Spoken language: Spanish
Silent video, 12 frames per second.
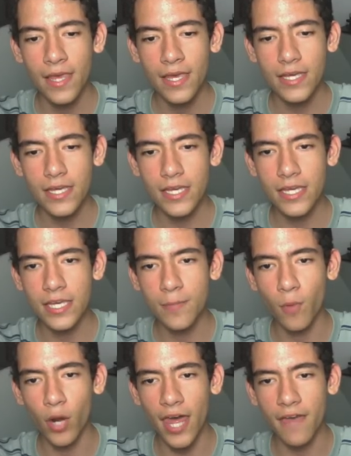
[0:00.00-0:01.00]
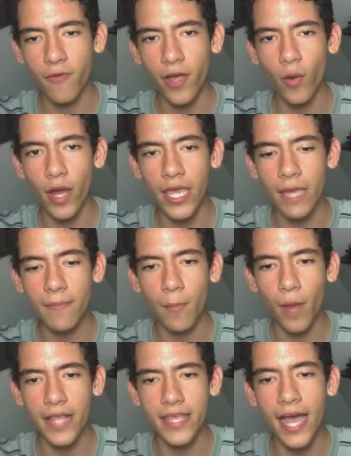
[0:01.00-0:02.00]
y bola de fuego ahí,
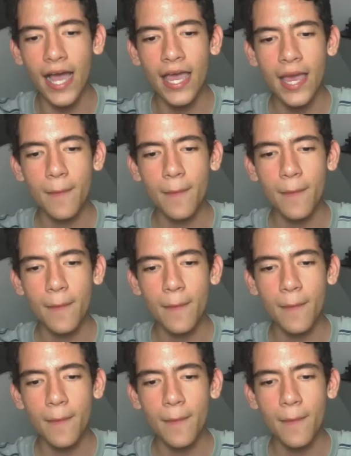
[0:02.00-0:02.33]
vamos allá,